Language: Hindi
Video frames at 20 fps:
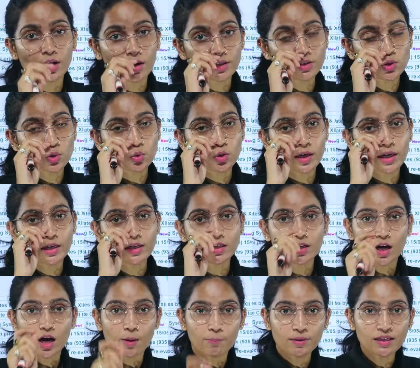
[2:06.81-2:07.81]
स्टूडेंट
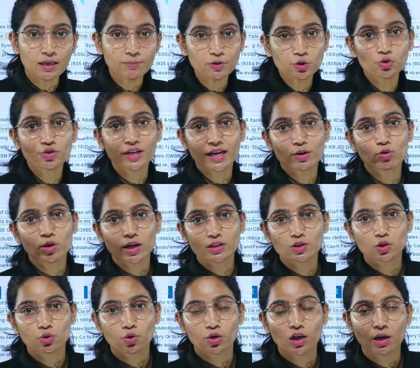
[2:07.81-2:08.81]
अभी अभी जो रेगुलर
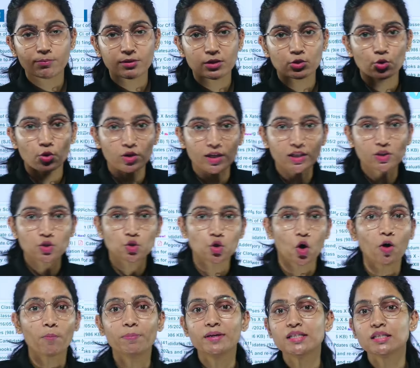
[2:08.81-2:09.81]
जिन्होंने अभी
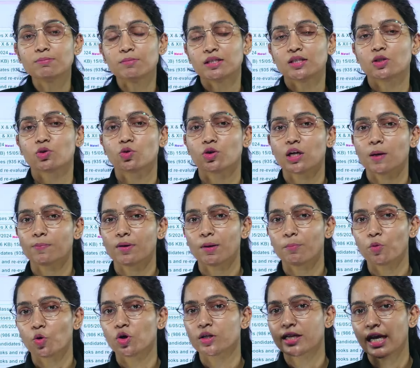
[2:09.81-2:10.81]
2024 में जिन्होंने अपना
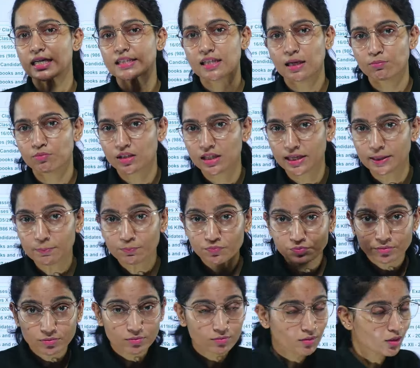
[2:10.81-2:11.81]
बोर्ड का एग्जाम दिया है
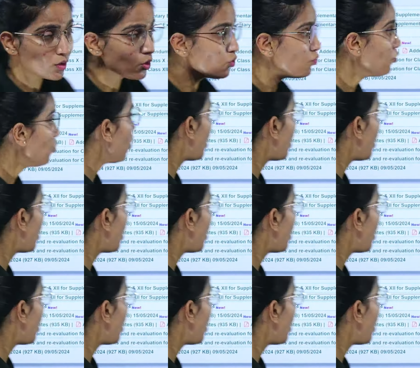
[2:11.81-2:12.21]
वो